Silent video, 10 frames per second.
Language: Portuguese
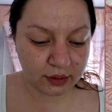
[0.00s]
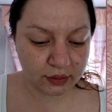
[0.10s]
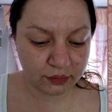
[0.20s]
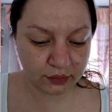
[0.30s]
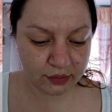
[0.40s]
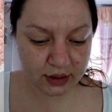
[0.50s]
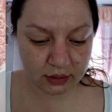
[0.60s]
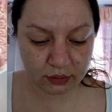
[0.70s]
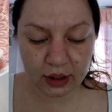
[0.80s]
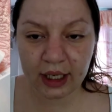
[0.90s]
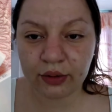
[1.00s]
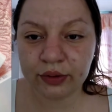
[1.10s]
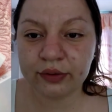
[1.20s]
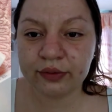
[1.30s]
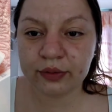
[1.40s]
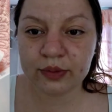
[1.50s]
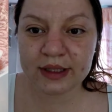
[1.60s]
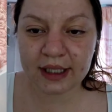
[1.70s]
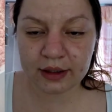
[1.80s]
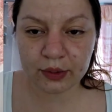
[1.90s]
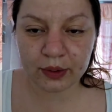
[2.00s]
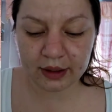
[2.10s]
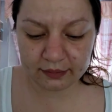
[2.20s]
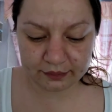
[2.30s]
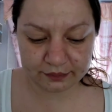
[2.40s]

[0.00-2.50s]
eu estou usando a uniformizadora.